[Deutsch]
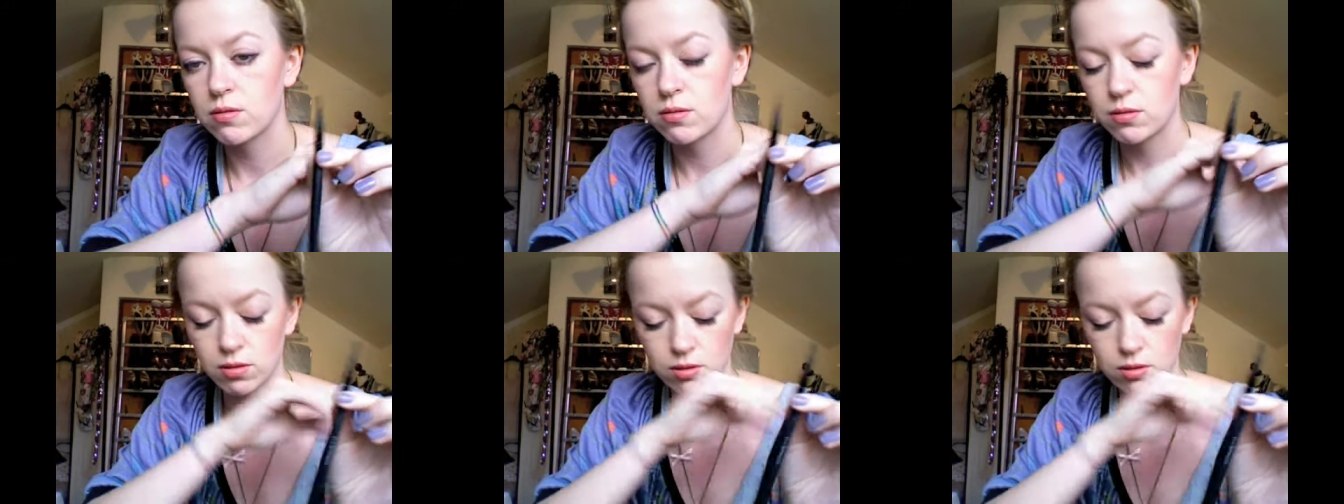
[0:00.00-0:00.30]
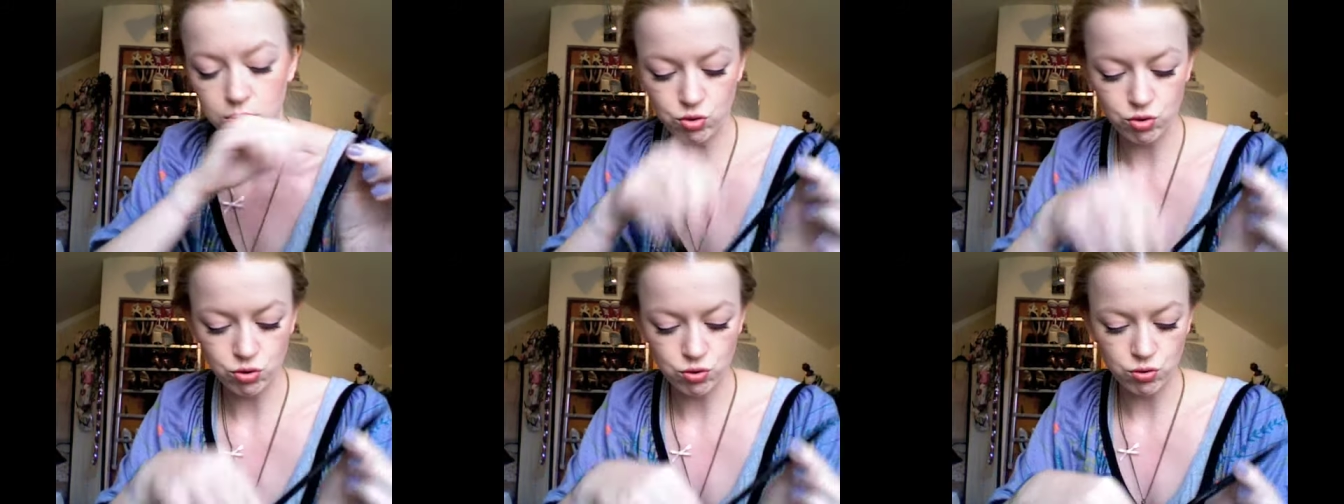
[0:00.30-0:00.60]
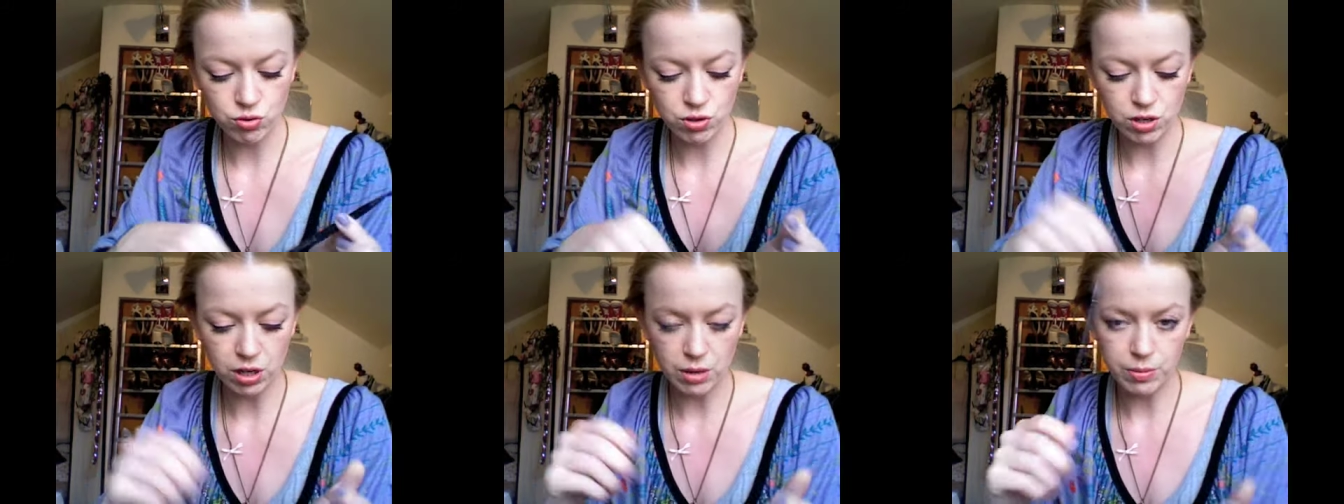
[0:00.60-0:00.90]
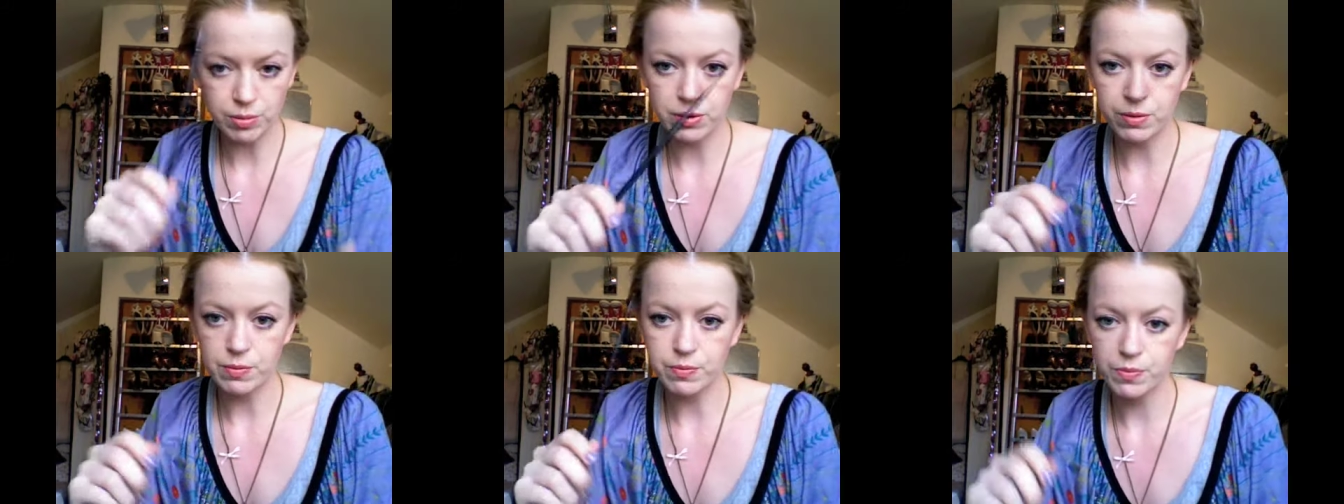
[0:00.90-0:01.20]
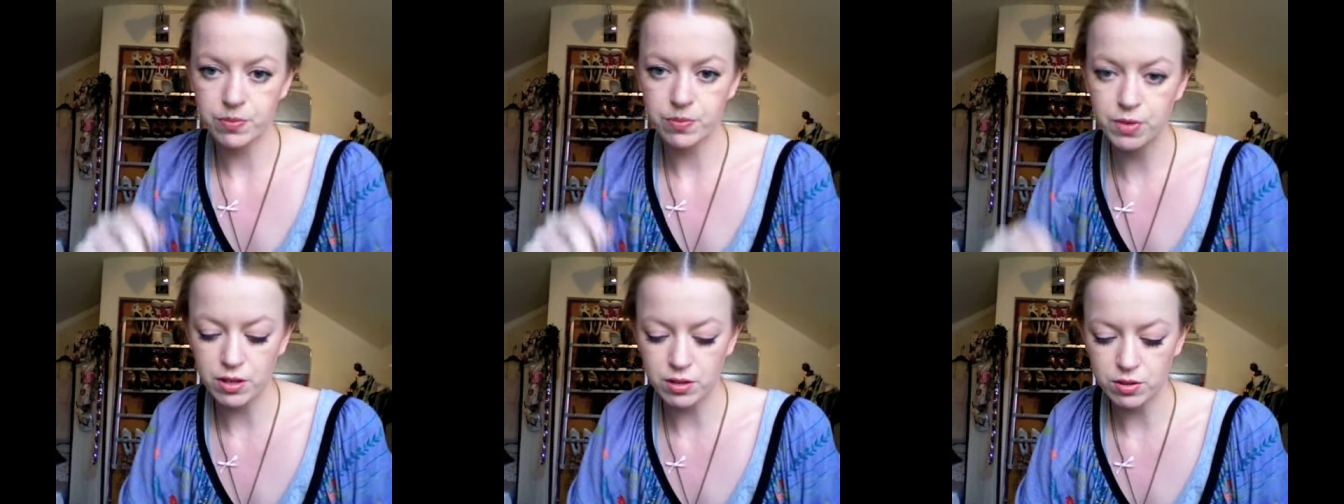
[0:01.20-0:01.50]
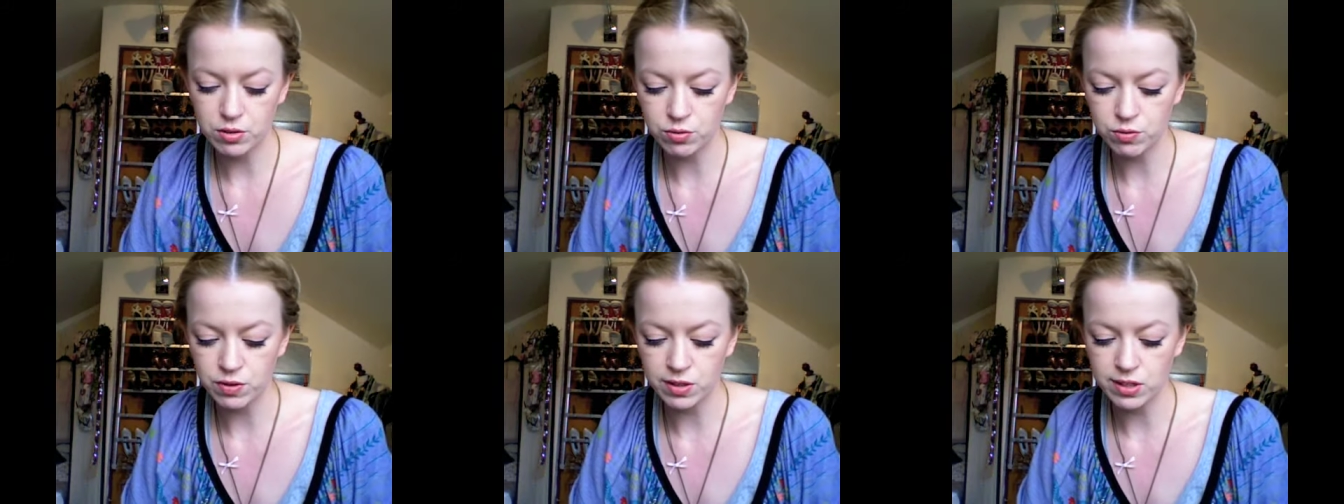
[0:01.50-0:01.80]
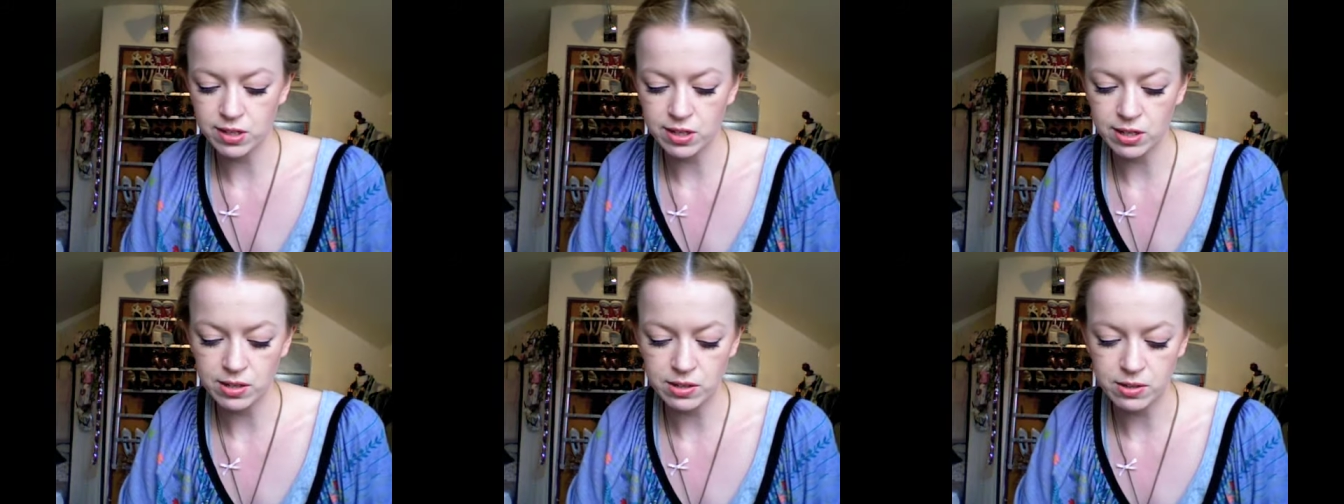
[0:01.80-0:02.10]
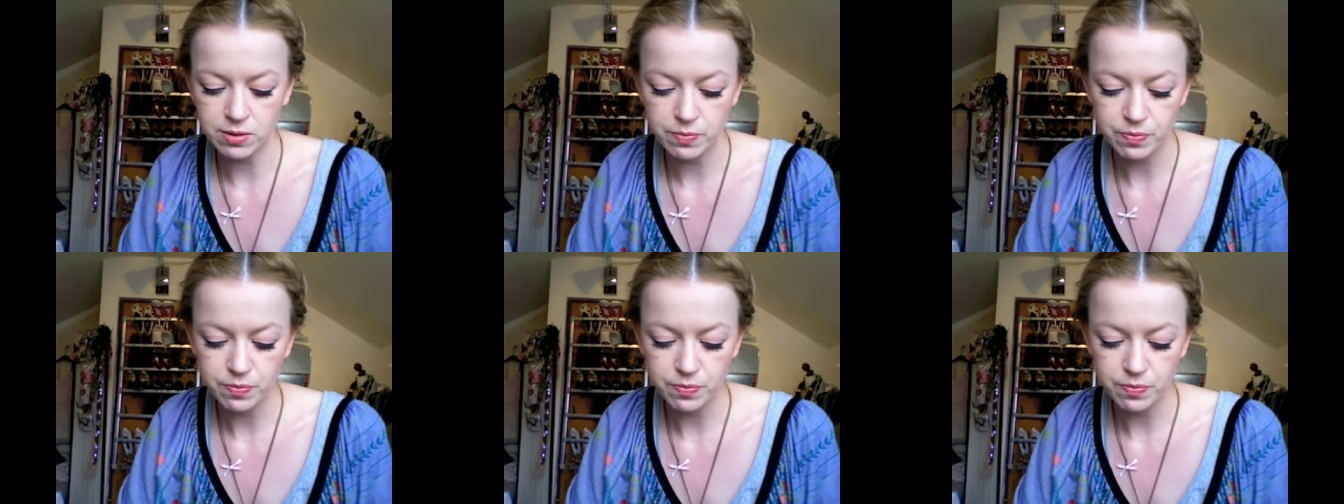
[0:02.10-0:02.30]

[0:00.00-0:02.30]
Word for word: nicht so schön, aber ja, sowas halt.